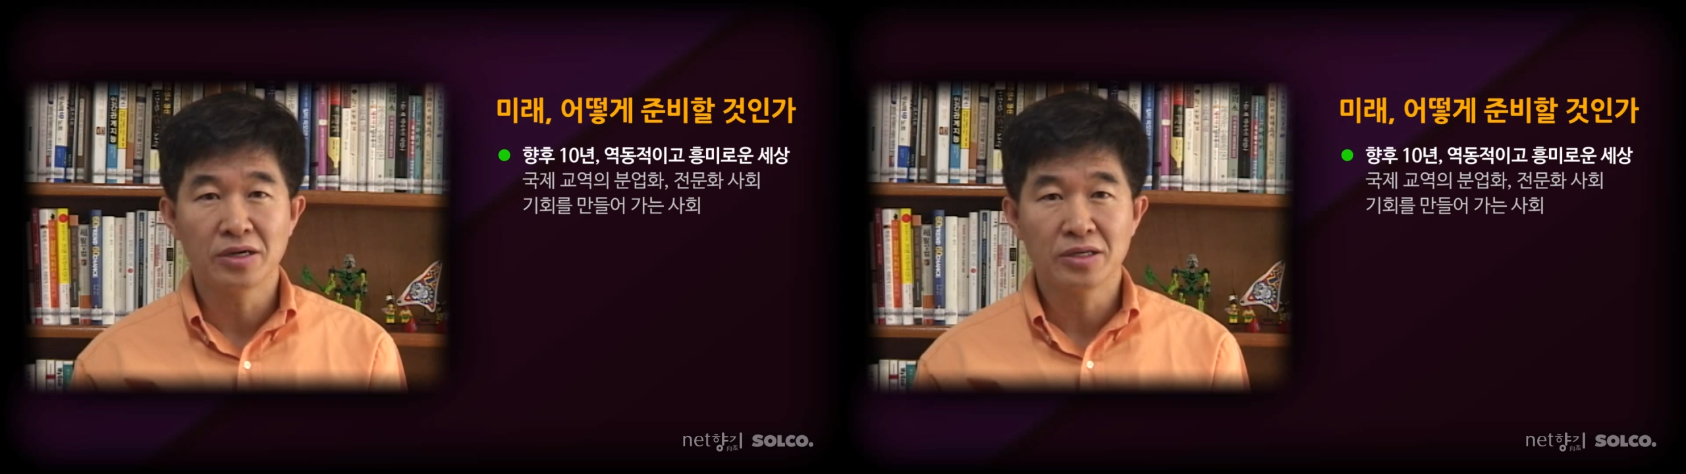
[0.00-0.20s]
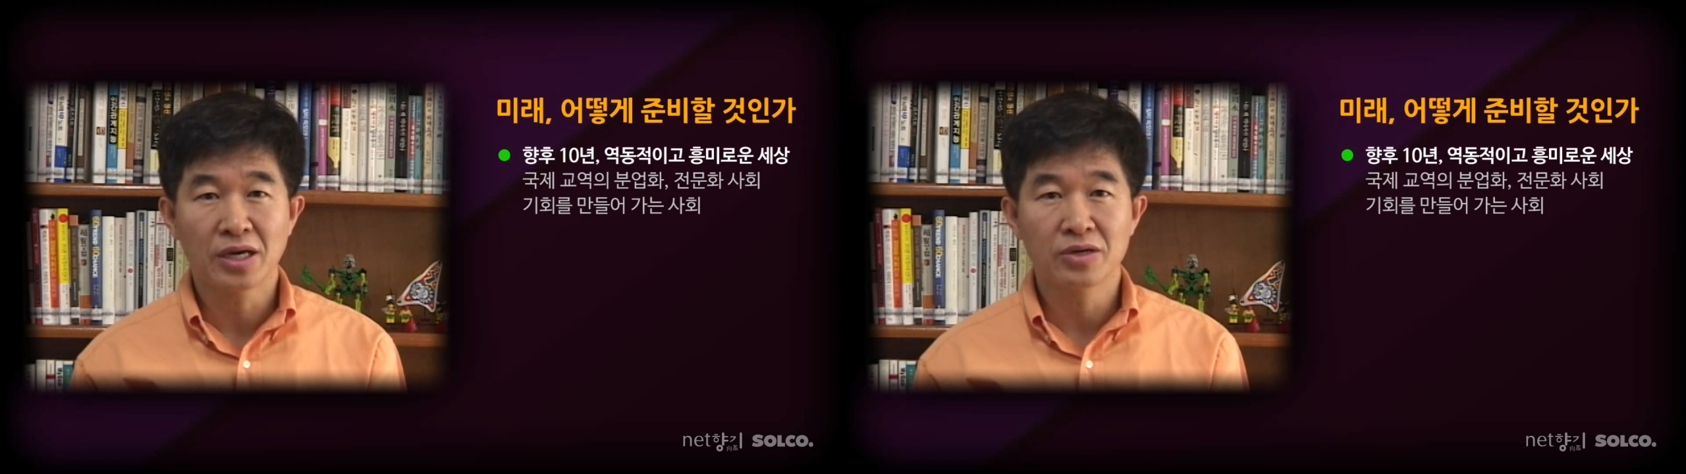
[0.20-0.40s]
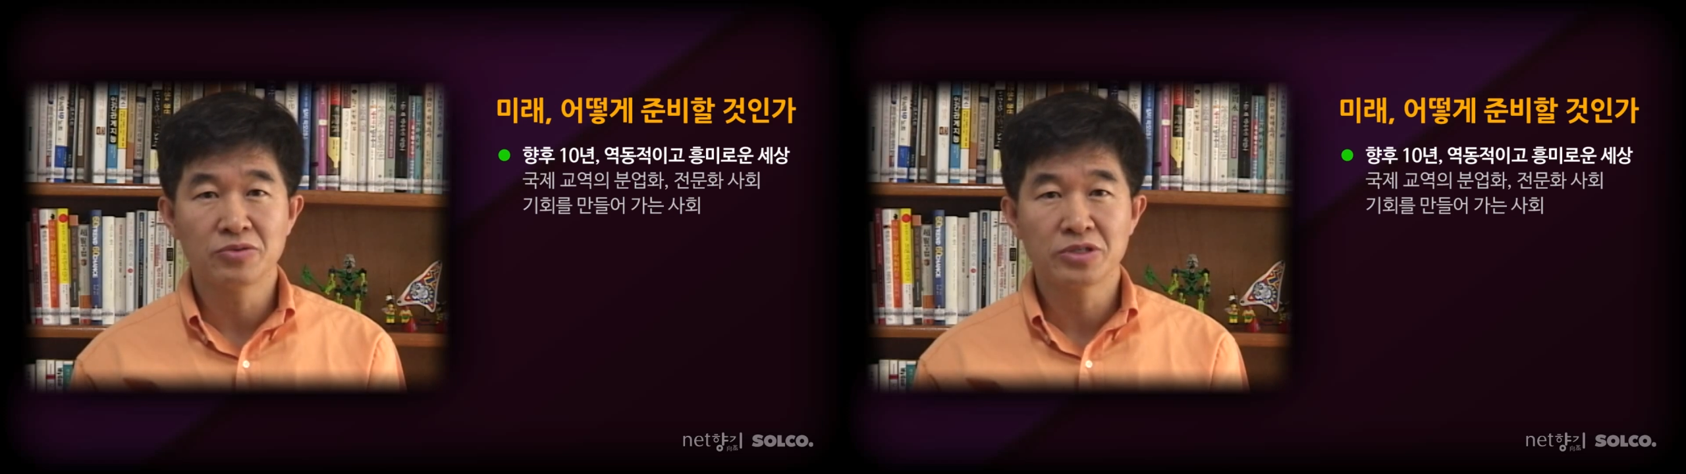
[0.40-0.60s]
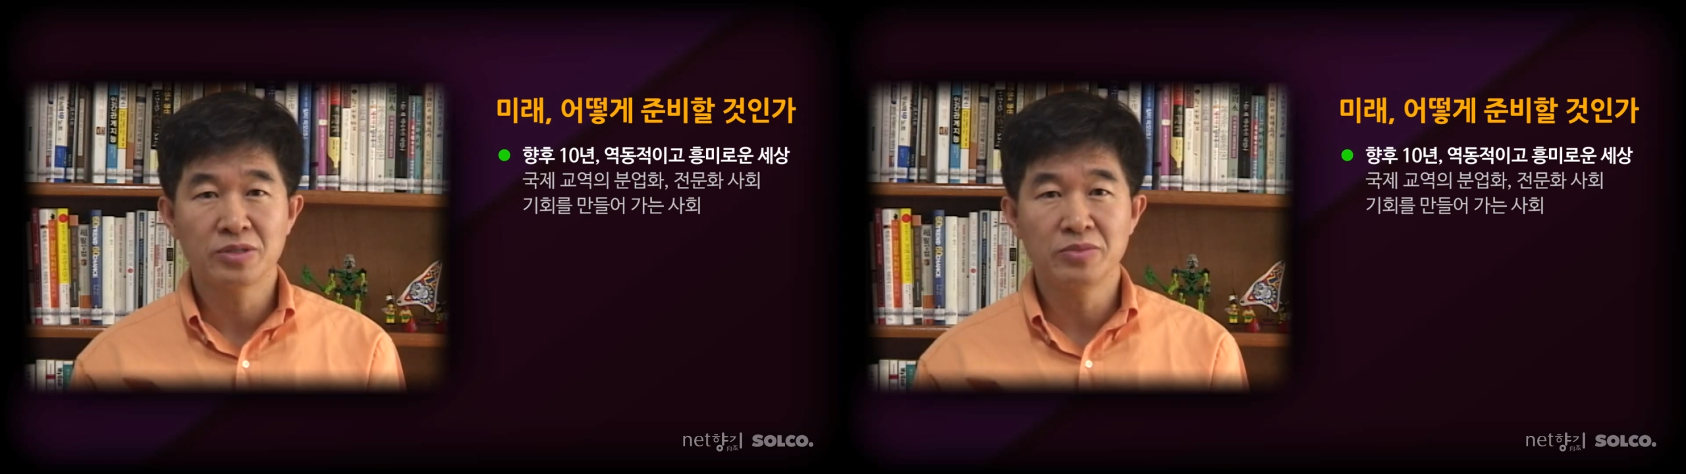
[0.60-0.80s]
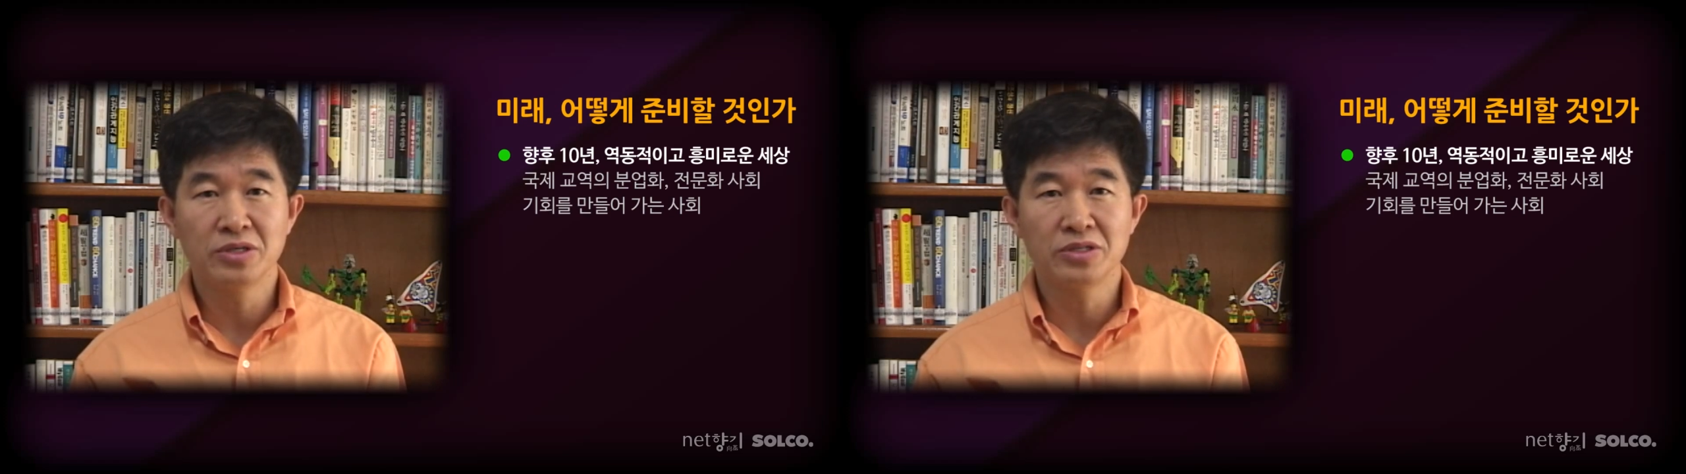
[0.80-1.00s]
어, 향후
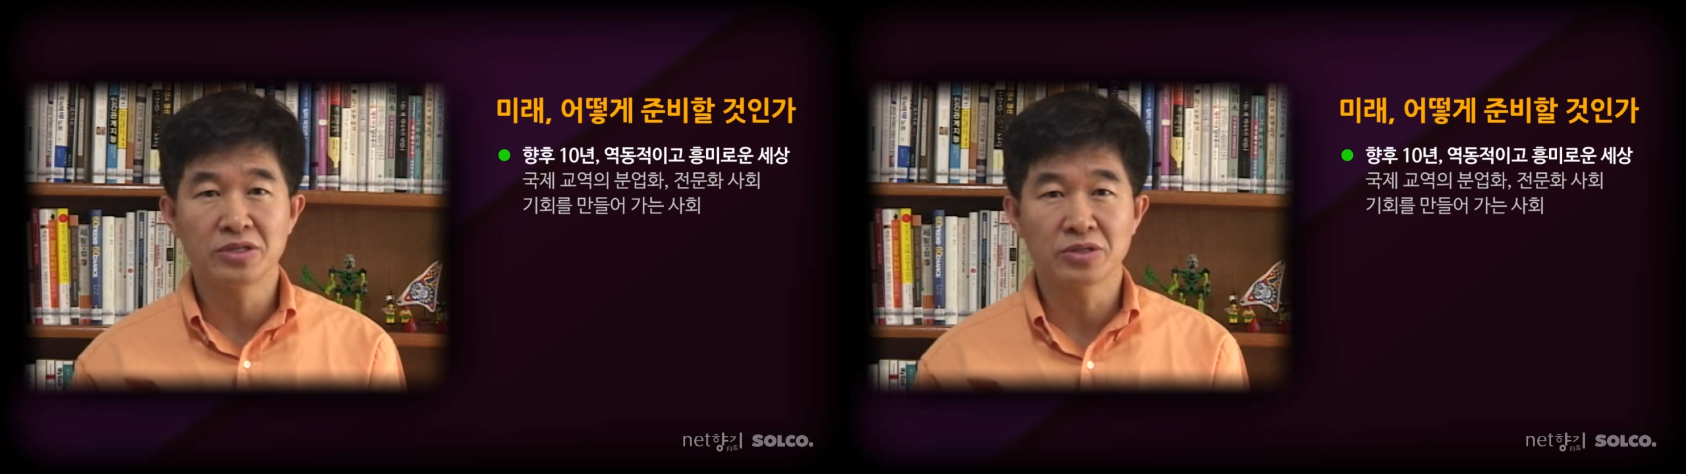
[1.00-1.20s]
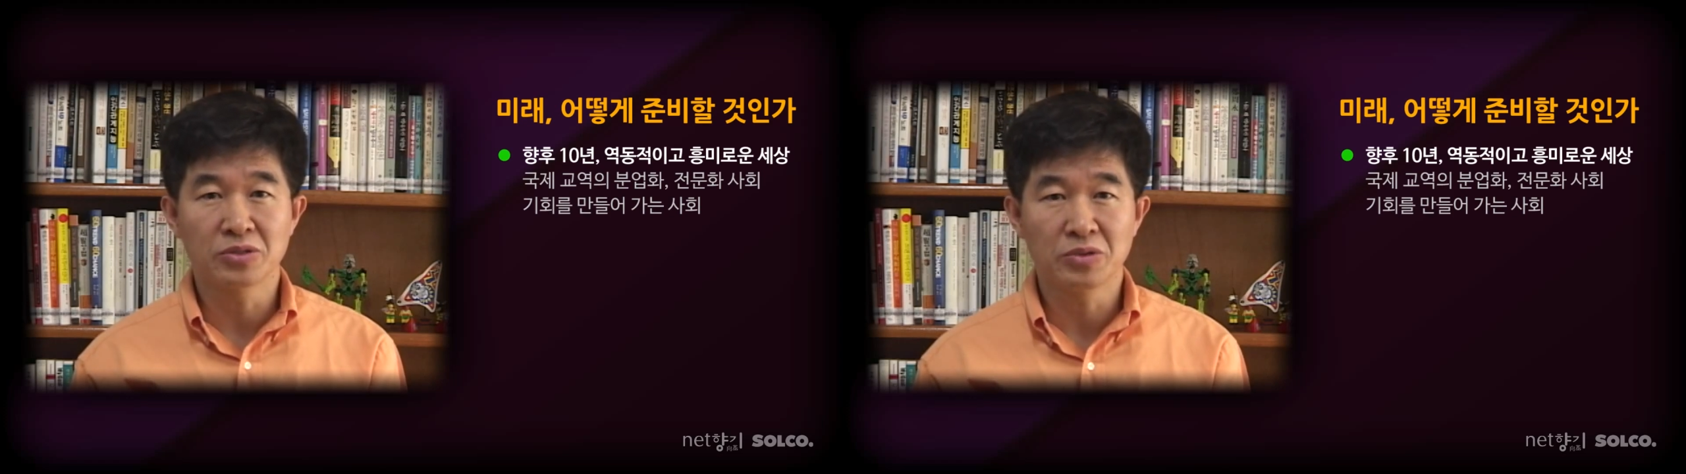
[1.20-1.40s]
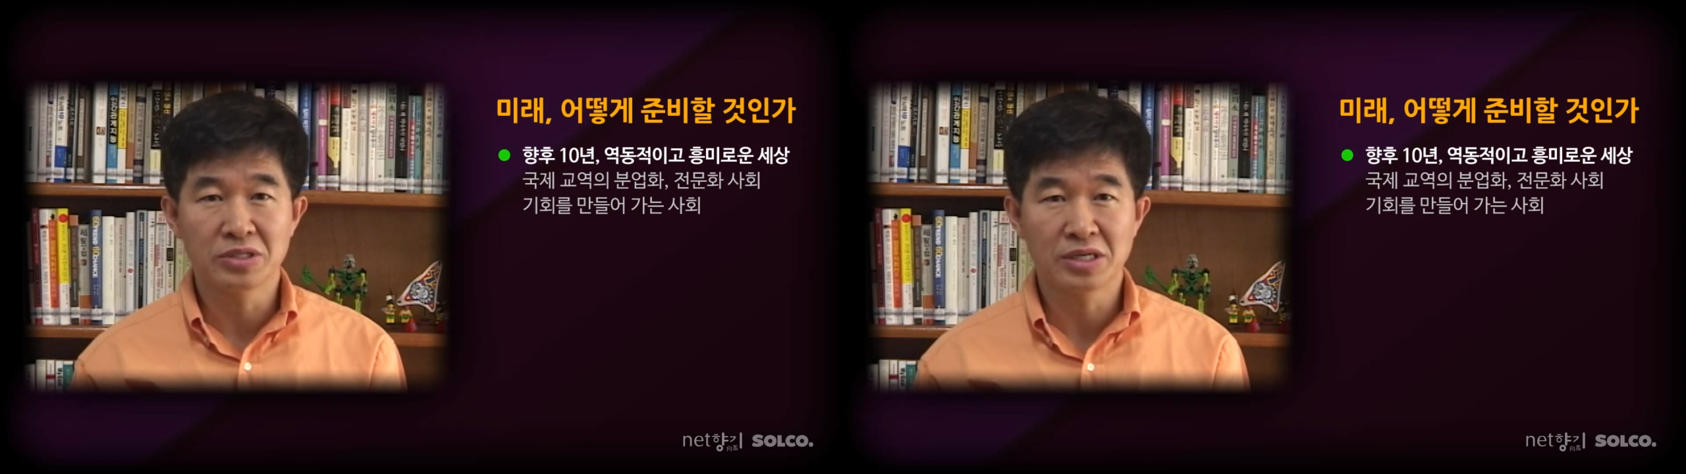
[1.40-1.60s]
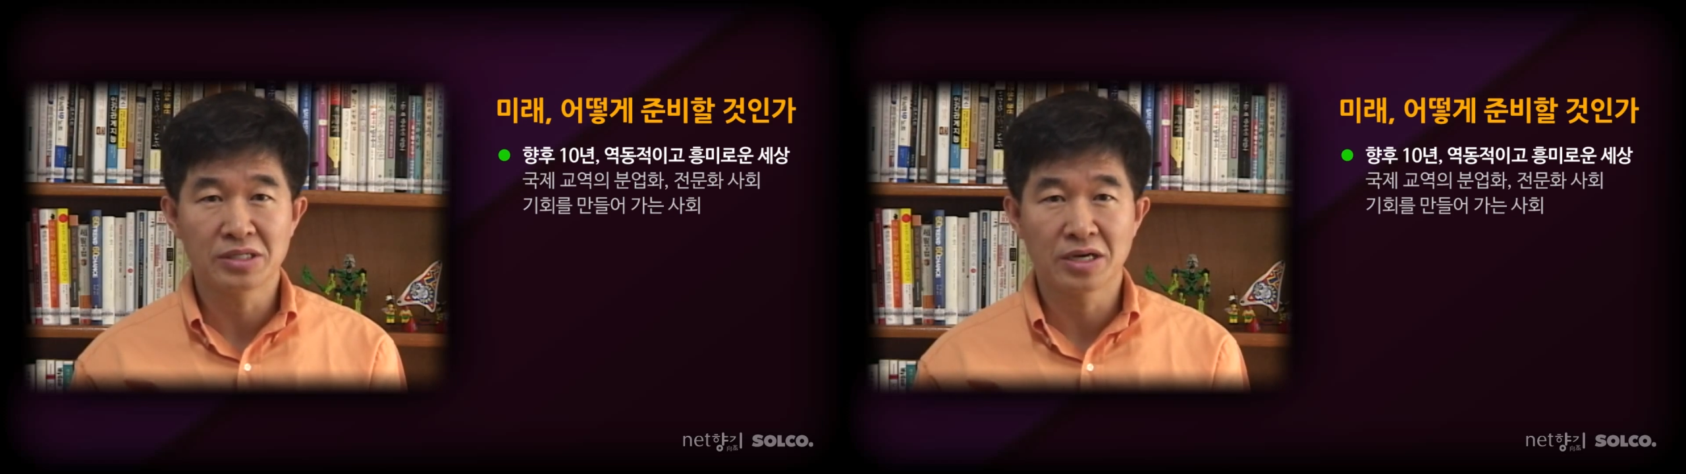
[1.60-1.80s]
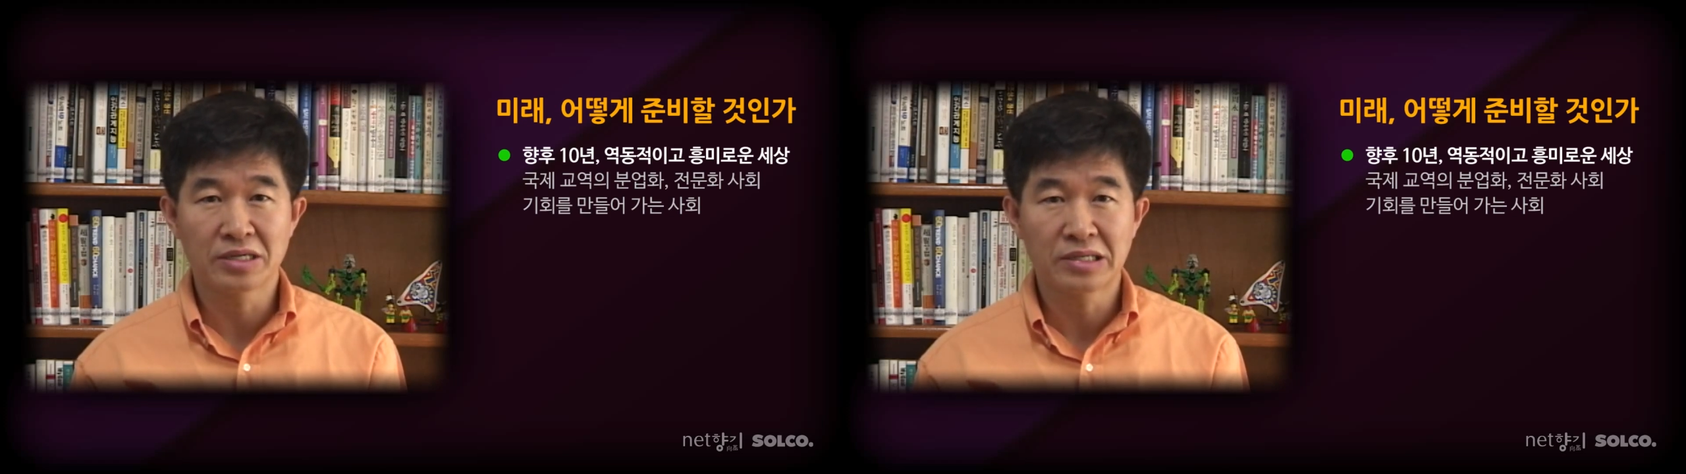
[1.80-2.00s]
10년 정도의
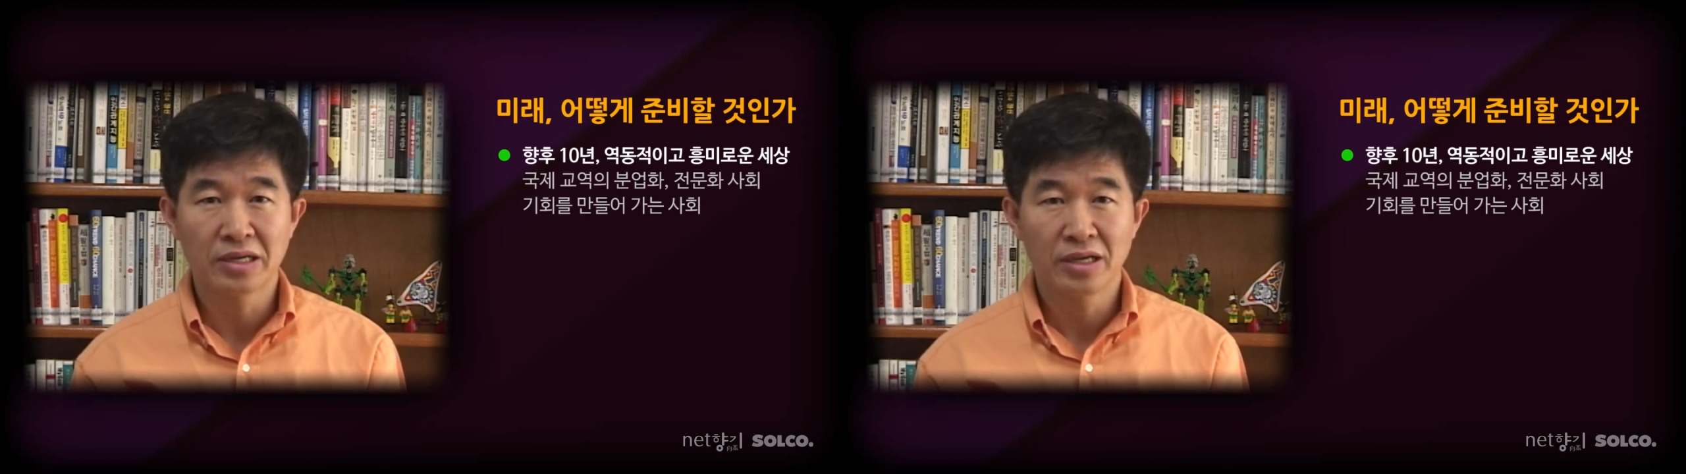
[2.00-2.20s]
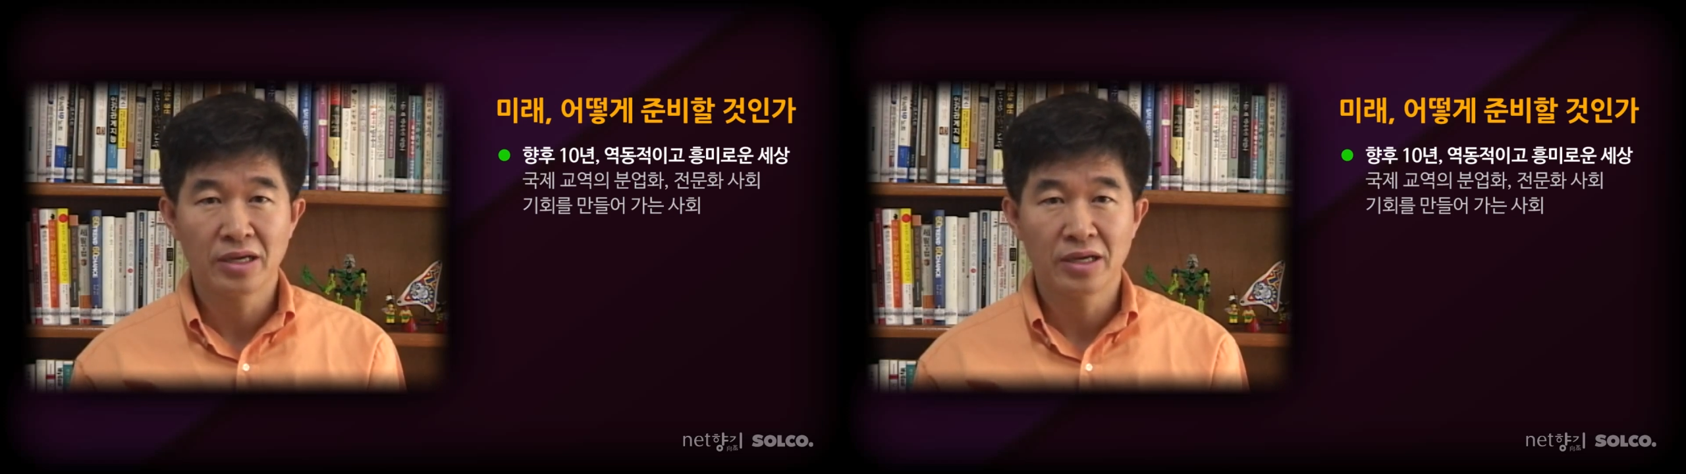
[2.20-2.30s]
세상을